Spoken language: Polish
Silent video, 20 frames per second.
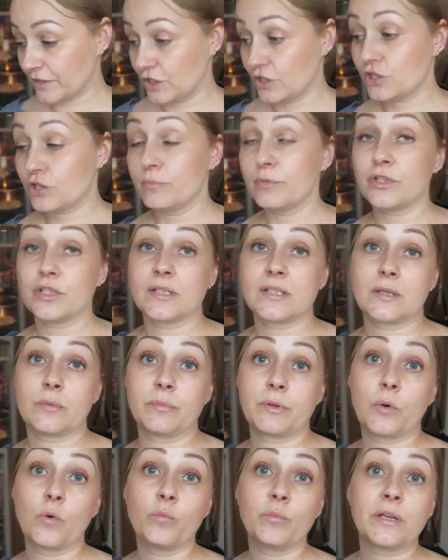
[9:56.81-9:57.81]
i żebyście
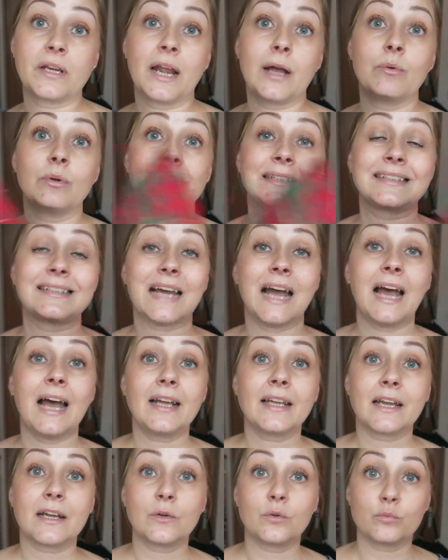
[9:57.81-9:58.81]
sobie umilały
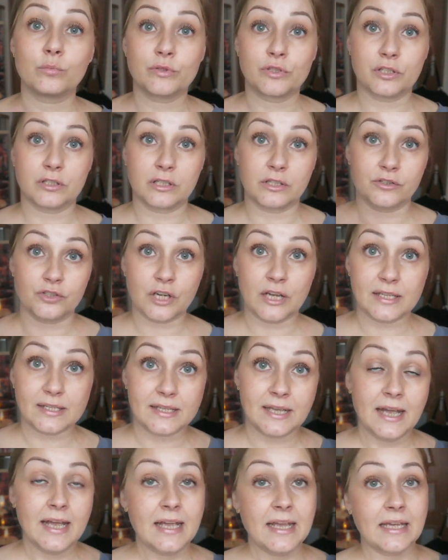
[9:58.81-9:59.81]
tak, jak lubicie ten czas.